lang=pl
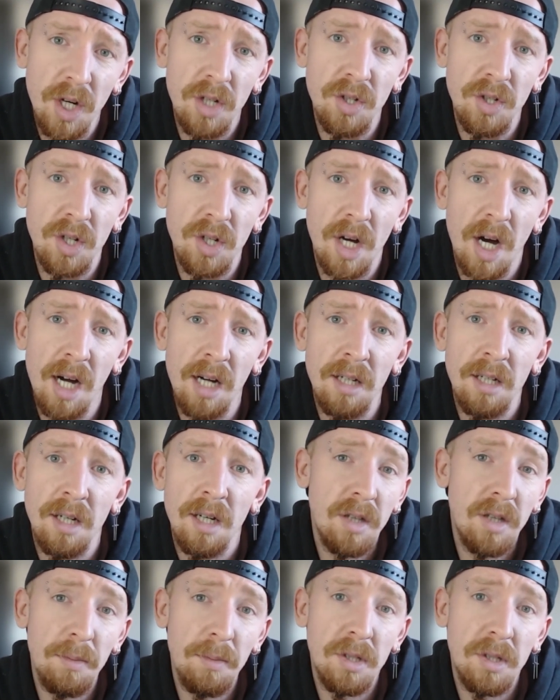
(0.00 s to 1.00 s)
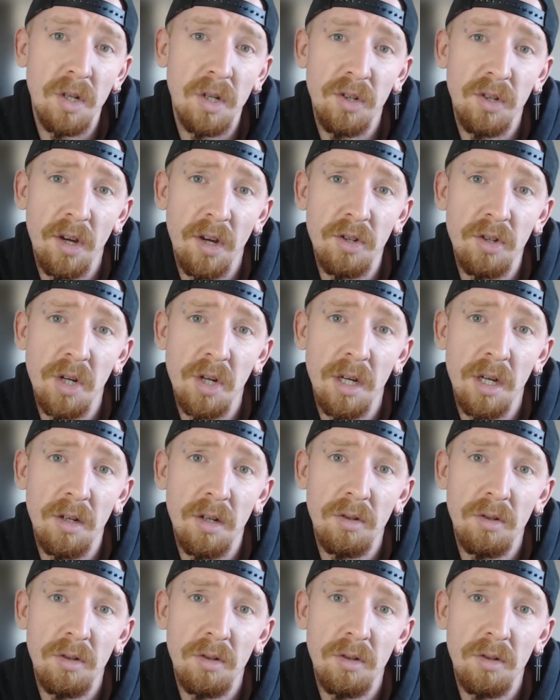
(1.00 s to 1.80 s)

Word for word: ciężka i zdobyć coś w tej grze,